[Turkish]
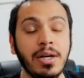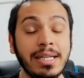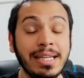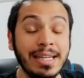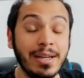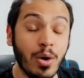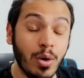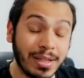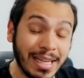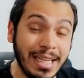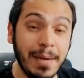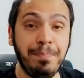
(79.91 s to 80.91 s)
e,
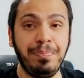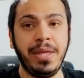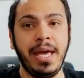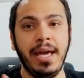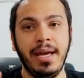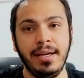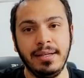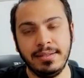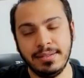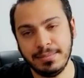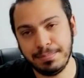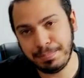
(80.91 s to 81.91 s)
rakip de
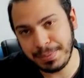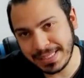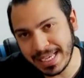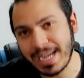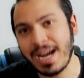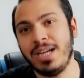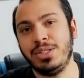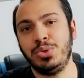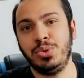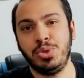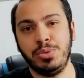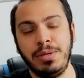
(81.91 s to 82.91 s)
bize karşı
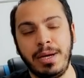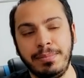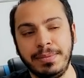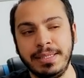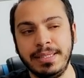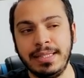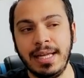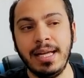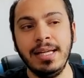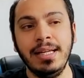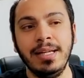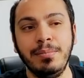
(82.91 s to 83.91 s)
hücum
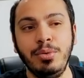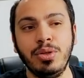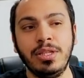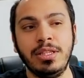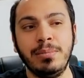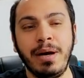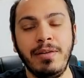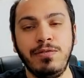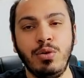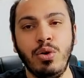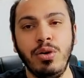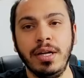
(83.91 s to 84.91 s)
yaptığında büyük ihtimal
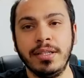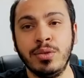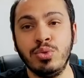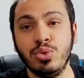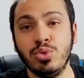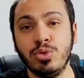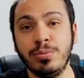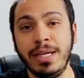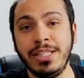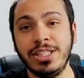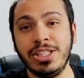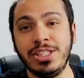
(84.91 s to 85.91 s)
faulle da
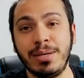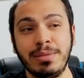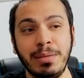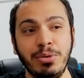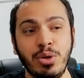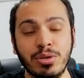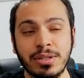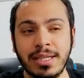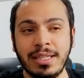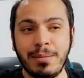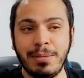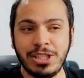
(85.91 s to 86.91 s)
durdurmaya çalışacağım. Tabii göt
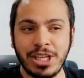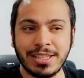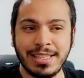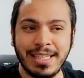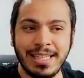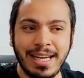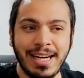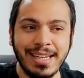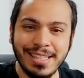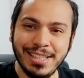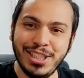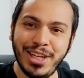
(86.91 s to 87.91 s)
kadar bacaklarıyla
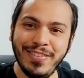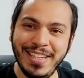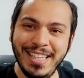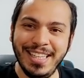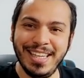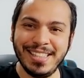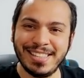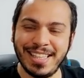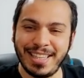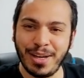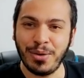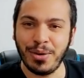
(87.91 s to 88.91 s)
Xavi,
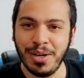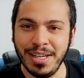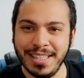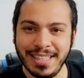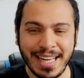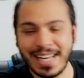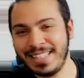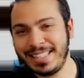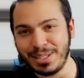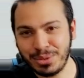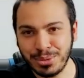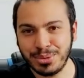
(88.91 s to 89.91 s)
Iniesta, Deco ne
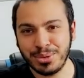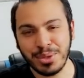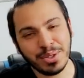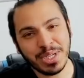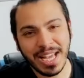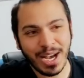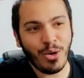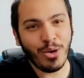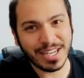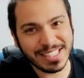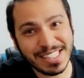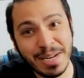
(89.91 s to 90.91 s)
kadar durdurur
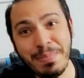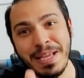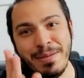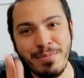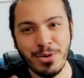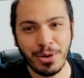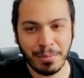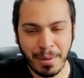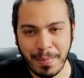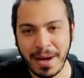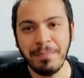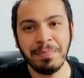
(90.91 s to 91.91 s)
orasını bilmiyorum
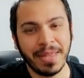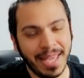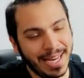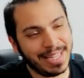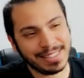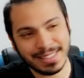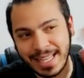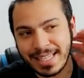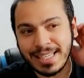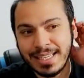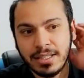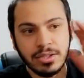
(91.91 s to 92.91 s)
ama en azından
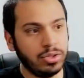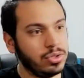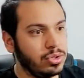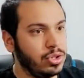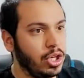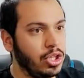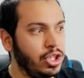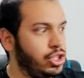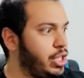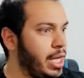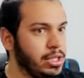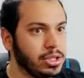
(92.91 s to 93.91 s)

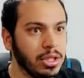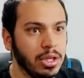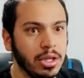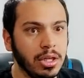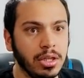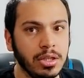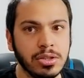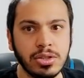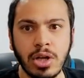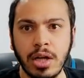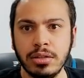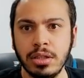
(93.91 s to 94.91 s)
deneyeceğiz.
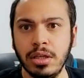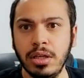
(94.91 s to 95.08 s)
Stat